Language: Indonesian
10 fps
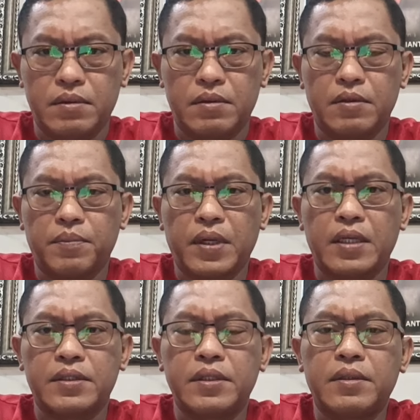
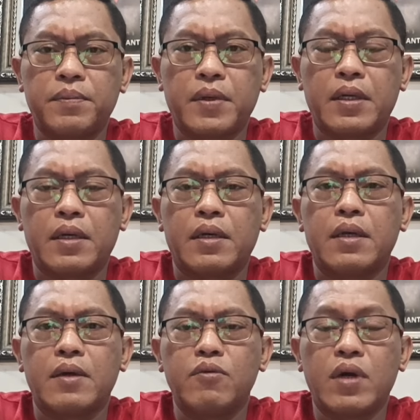operasi kepada
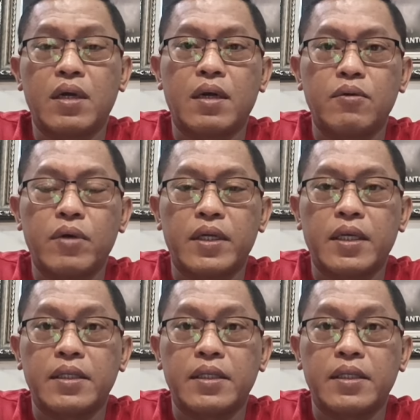gangguan-gangguan ya